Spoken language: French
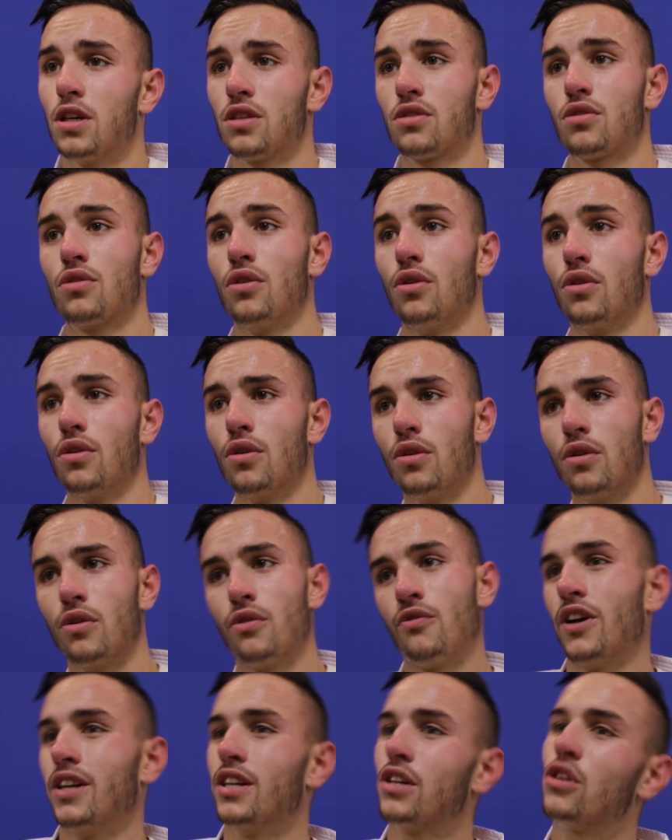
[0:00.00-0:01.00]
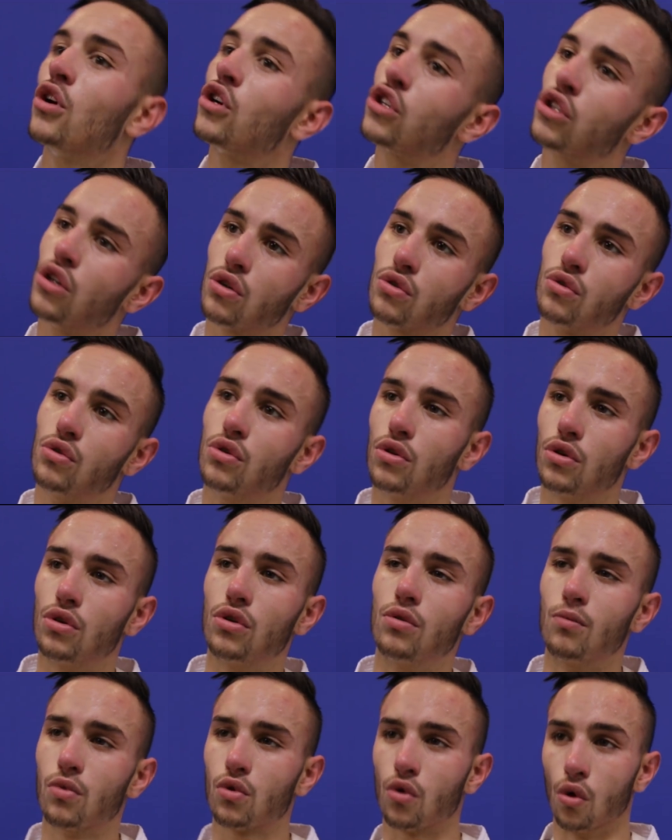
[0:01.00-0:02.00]
parce que fallait que je sorte
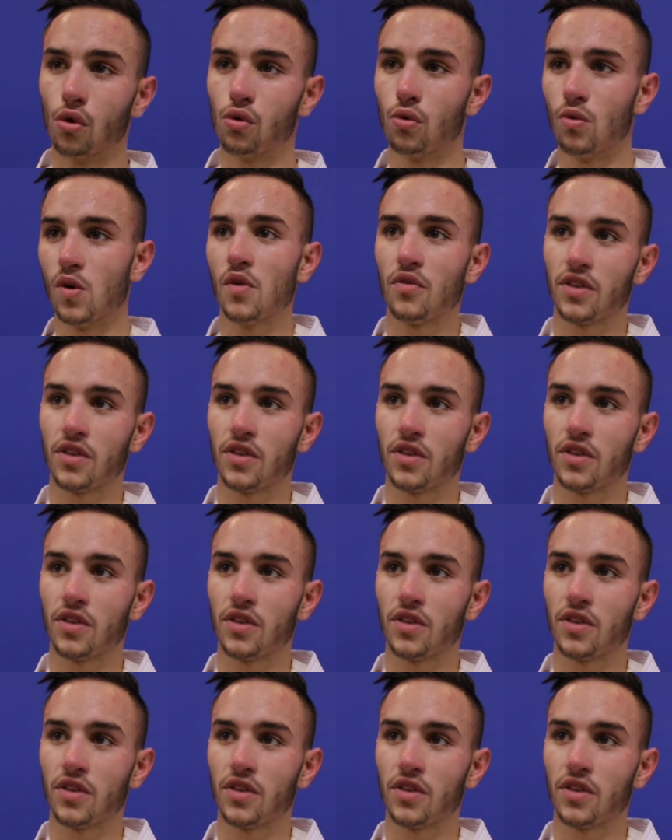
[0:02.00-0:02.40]
de mon cocon